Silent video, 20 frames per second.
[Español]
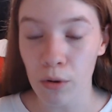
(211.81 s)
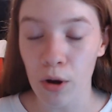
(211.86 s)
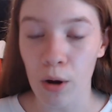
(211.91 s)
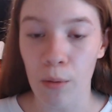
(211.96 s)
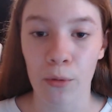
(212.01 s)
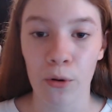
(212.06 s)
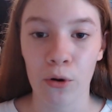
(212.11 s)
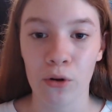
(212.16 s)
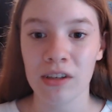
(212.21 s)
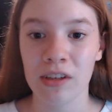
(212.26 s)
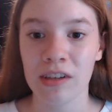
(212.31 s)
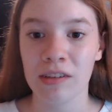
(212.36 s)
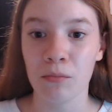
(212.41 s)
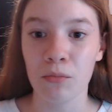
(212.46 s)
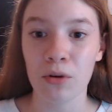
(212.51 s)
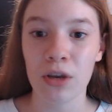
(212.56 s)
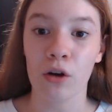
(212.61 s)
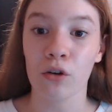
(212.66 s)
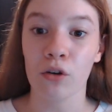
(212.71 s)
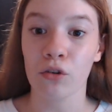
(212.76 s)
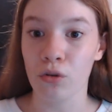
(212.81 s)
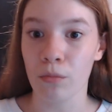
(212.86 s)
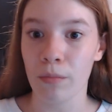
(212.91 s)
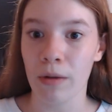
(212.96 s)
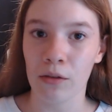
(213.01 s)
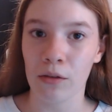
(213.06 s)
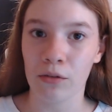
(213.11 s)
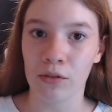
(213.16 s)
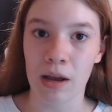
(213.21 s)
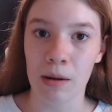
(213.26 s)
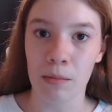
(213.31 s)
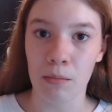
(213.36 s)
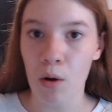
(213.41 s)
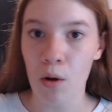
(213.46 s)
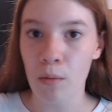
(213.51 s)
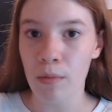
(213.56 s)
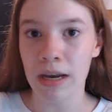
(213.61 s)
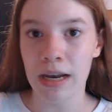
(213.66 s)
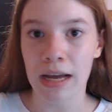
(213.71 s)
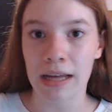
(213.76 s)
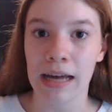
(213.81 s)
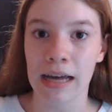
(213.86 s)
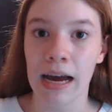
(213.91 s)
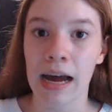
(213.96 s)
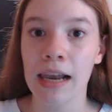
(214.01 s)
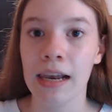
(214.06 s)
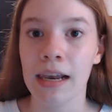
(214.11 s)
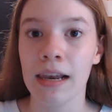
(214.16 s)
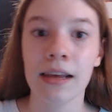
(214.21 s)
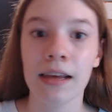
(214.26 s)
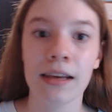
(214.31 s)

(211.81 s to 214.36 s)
como no estáis muy acostumbrados al móvil, a tal,